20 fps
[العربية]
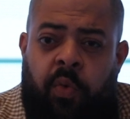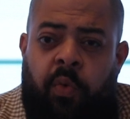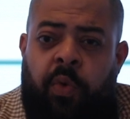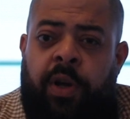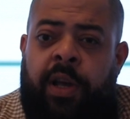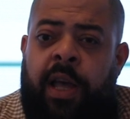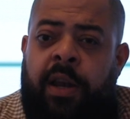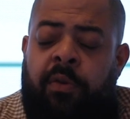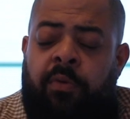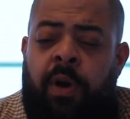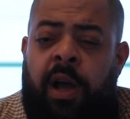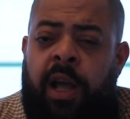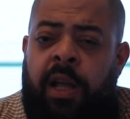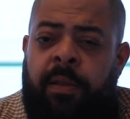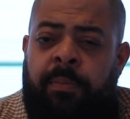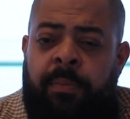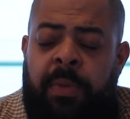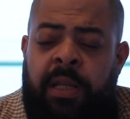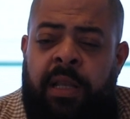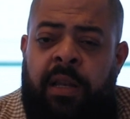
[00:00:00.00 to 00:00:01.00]
وكان
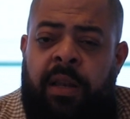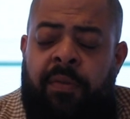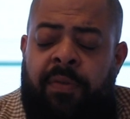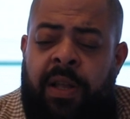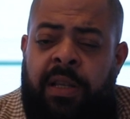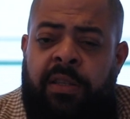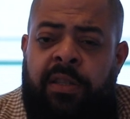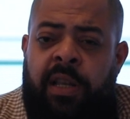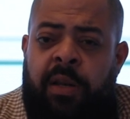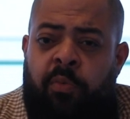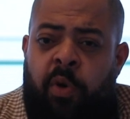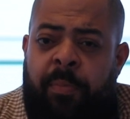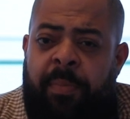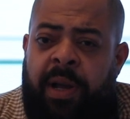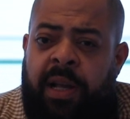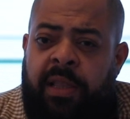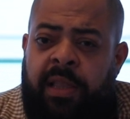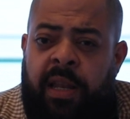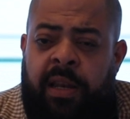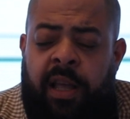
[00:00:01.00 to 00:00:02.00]
واحد من الايفنتس
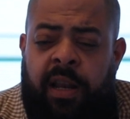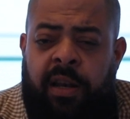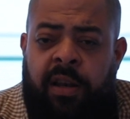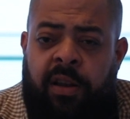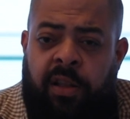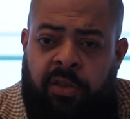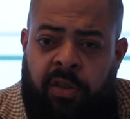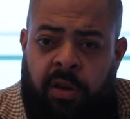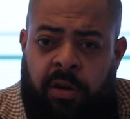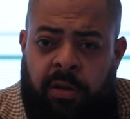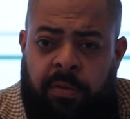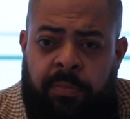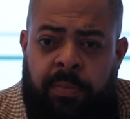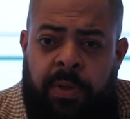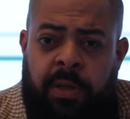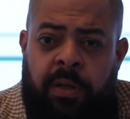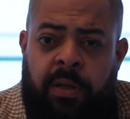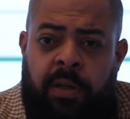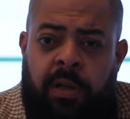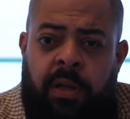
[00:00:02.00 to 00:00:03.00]
المهمه جدا ان احنا نحضرها
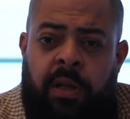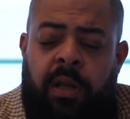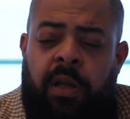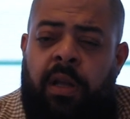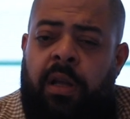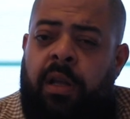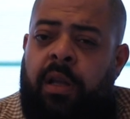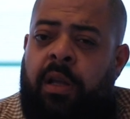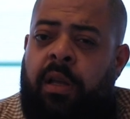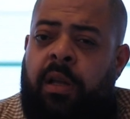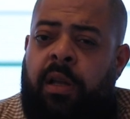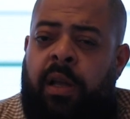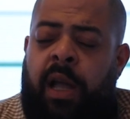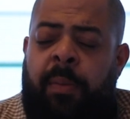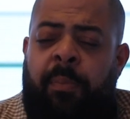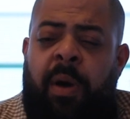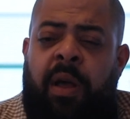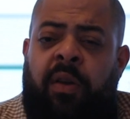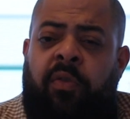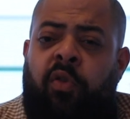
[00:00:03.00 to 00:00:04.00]
آه،
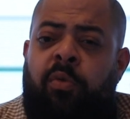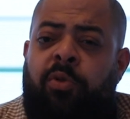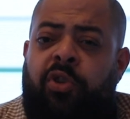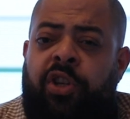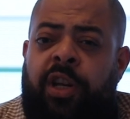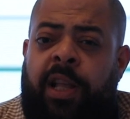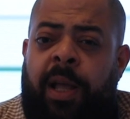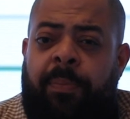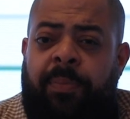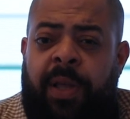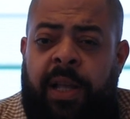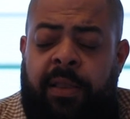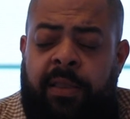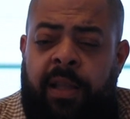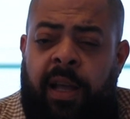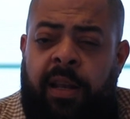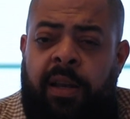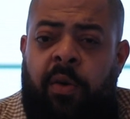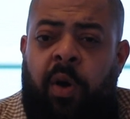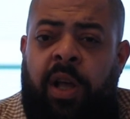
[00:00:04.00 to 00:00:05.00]
احب اعرفكم بالشركه
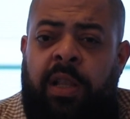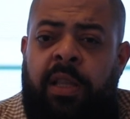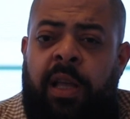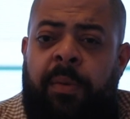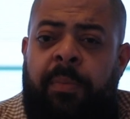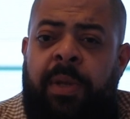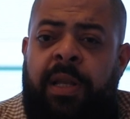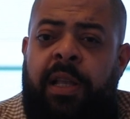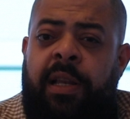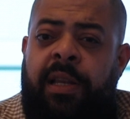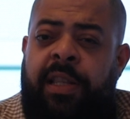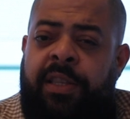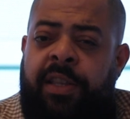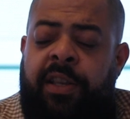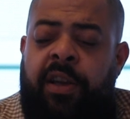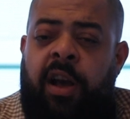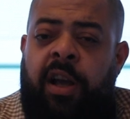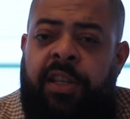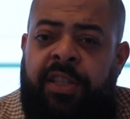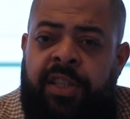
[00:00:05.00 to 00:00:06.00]
بتاعتنا احنا واحده من
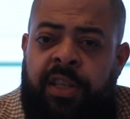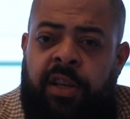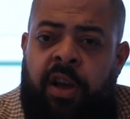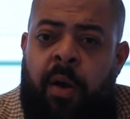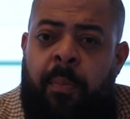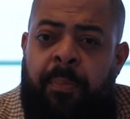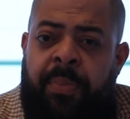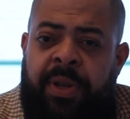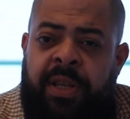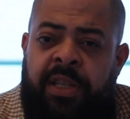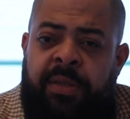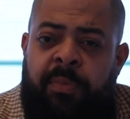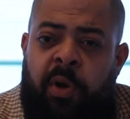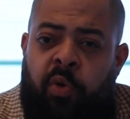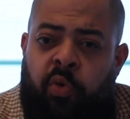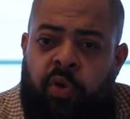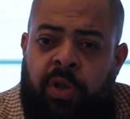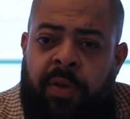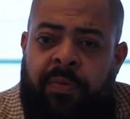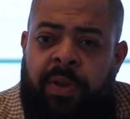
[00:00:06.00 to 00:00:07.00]
الليدنج اي تي كومبانيز
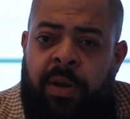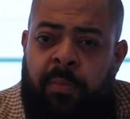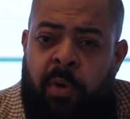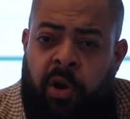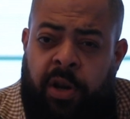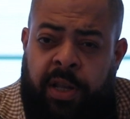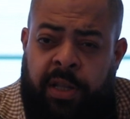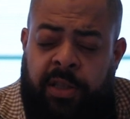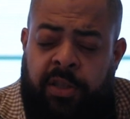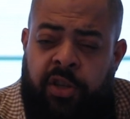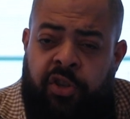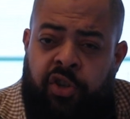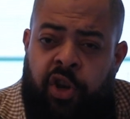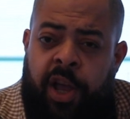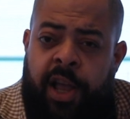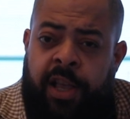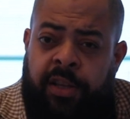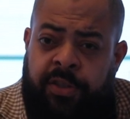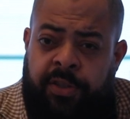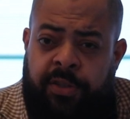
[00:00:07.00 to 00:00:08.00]
موجوده في الماركت جي
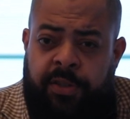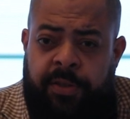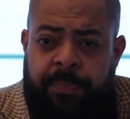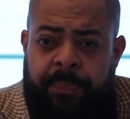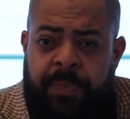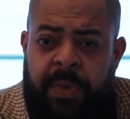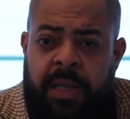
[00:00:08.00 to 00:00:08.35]
اس